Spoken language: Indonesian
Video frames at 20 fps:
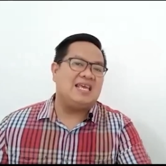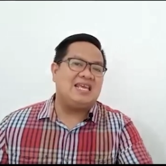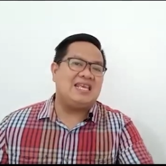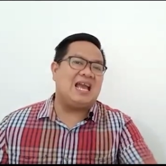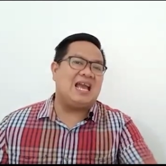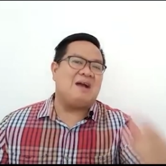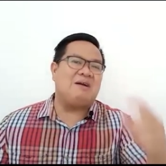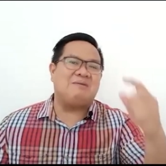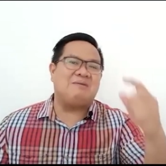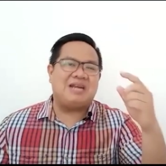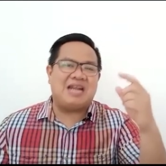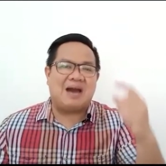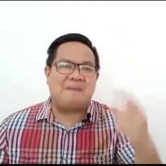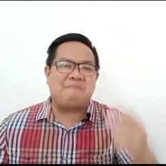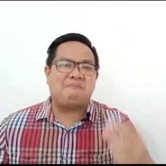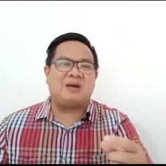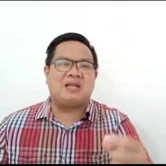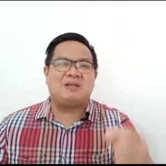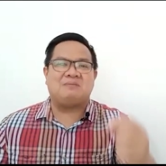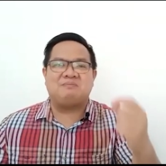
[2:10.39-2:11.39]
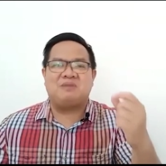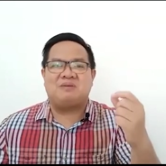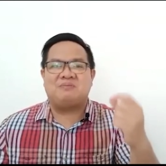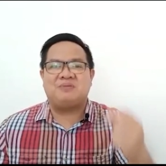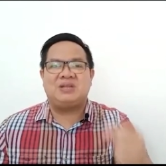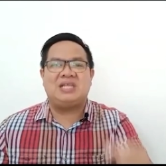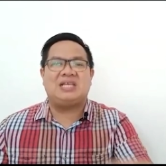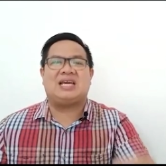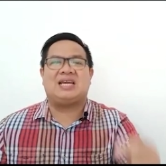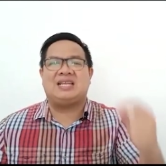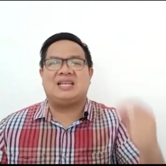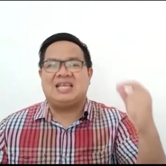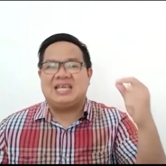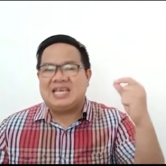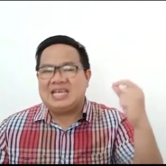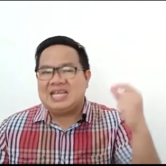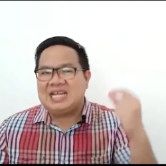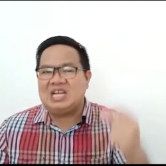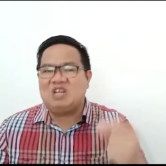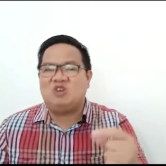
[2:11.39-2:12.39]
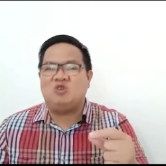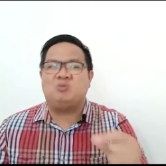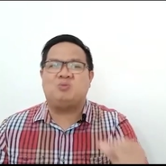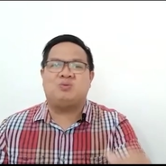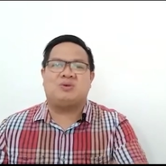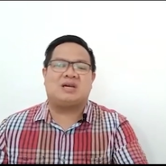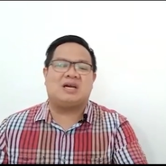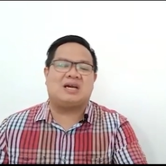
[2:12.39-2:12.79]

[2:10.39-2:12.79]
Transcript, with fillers: yang dapat memberikan hidup